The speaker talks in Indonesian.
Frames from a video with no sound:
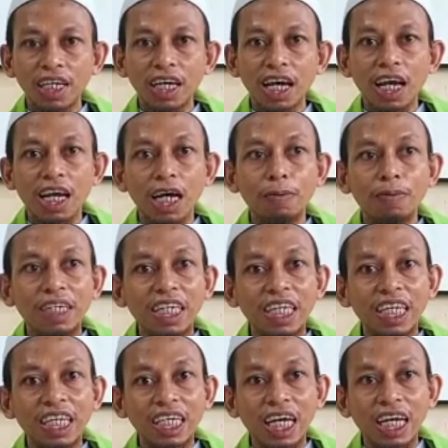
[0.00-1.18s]
karena
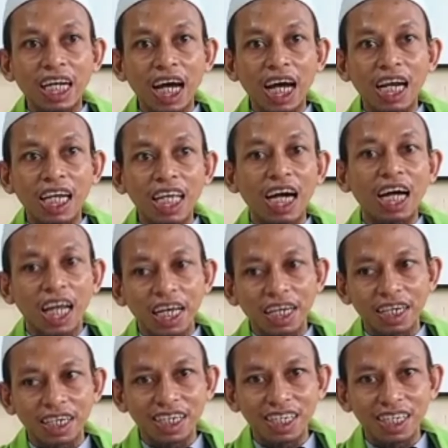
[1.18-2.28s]
menginginkan hal yang lain.